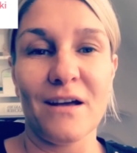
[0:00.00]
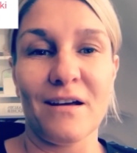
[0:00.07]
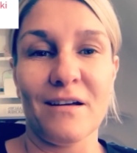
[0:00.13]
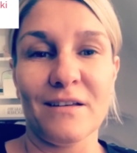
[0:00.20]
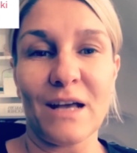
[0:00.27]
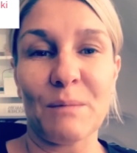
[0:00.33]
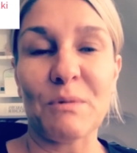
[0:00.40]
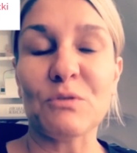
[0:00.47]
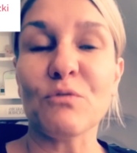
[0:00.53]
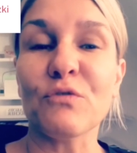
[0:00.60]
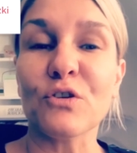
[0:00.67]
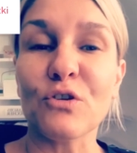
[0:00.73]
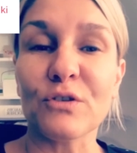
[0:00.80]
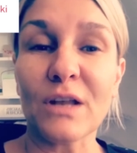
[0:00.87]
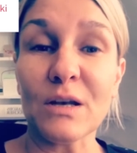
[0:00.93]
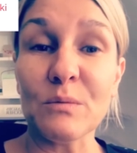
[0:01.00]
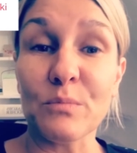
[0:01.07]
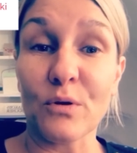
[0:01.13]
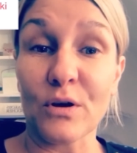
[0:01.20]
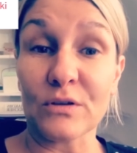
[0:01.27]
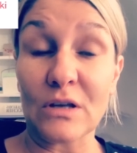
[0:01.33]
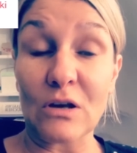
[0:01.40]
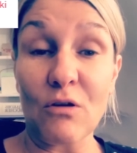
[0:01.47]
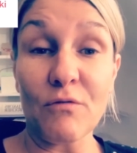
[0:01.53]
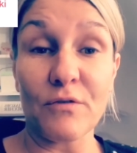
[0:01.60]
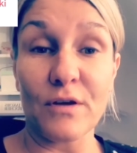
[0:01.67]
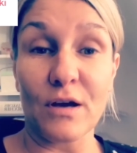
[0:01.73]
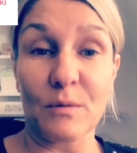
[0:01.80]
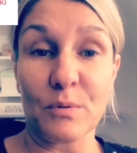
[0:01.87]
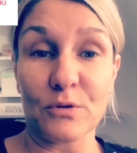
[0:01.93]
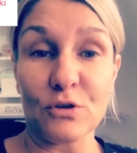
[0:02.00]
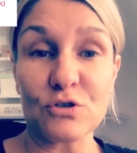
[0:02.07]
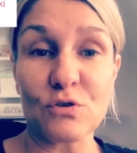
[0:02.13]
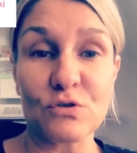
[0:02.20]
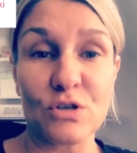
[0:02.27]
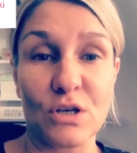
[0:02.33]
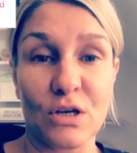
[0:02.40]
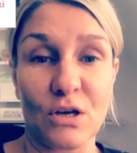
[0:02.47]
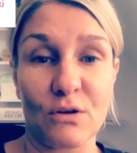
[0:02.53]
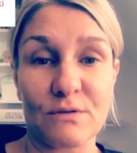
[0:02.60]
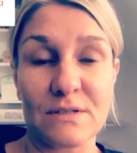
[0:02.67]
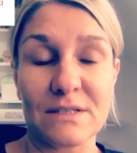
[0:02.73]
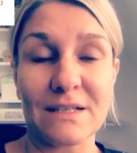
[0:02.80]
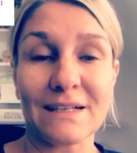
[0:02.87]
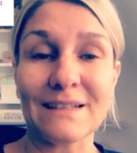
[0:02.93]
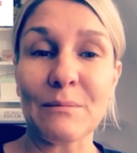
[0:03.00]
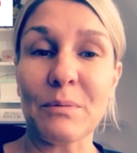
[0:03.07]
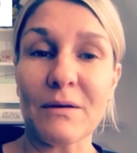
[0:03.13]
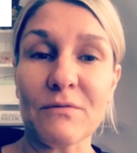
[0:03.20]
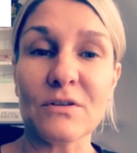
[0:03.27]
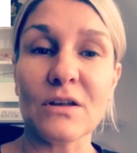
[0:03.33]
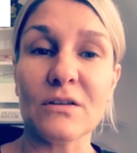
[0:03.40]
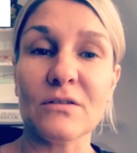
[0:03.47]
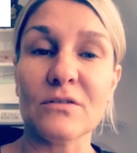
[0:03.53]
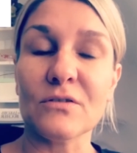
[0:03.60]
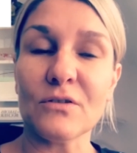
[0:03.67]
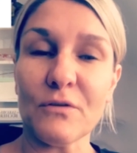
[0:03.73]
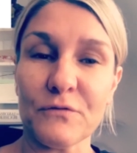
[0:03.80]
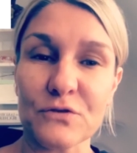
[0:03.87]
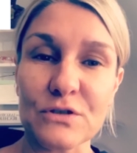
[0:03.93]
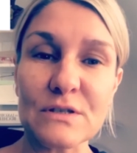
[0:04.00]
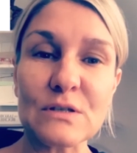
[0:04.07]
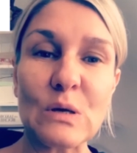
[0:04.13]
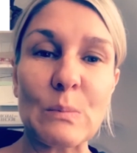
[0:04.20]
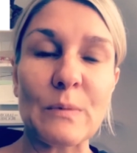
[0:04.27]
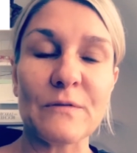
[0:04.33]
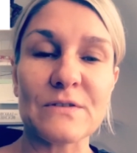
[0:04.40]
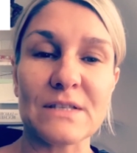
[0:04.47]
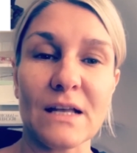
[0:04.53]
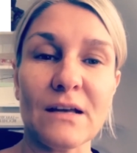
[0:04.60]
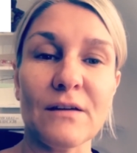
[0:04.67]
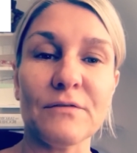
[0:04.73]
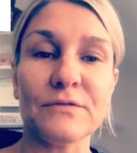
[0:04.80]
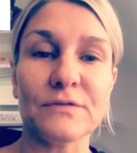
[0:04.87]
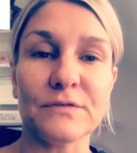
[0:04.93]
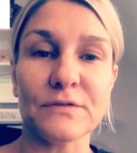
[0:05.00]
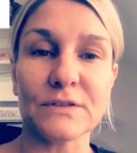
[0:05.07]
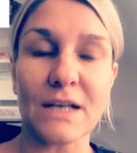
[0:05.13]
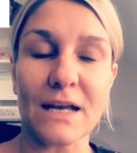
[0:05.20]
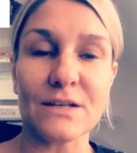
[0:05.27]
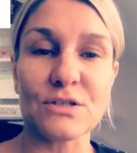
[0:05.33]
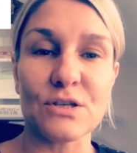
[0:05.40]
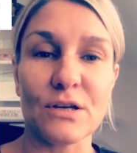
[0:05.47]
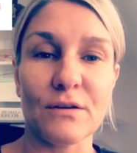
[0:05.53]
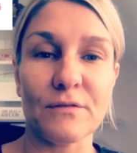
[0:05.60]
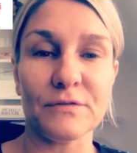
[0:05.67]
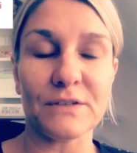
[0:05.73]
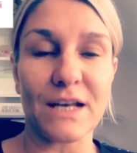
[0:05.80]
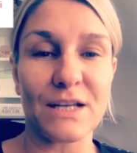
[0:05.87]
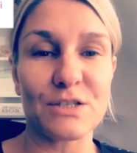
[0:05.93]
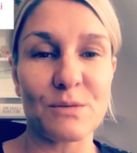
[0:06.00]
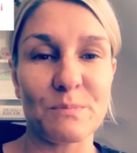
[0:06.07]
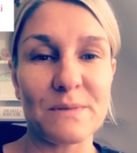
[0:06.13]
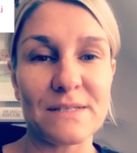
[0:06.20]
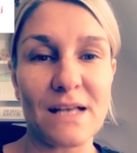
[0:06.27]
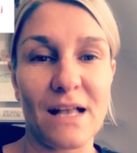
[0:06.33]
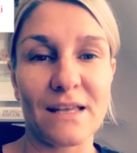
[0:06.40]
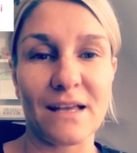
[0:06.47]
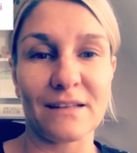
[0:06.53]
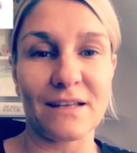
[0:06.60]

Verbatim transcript: e, jak będą wyglądali bohaterowie, jak potoczą się ich losy, tak naprawdę to wszystko powstaje w trakcie, w trakcie pisania.